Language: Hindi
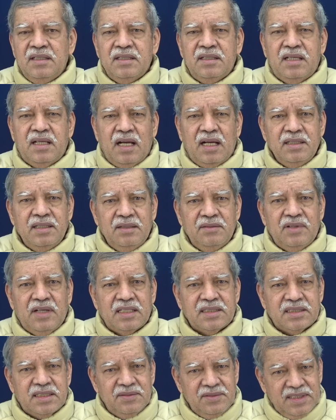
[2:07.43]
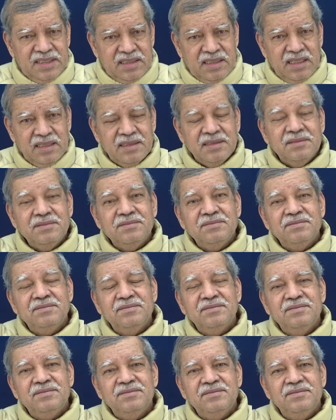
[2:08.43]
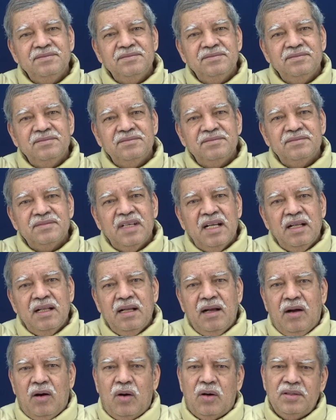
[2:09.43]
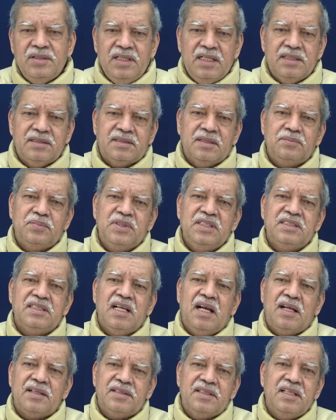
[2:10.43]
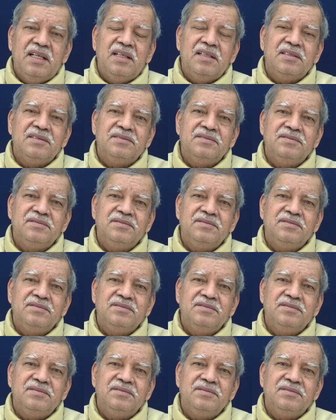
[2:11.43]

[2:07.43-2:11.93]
क्या ये वास्तविकता है और ये सब चीज़ें आती है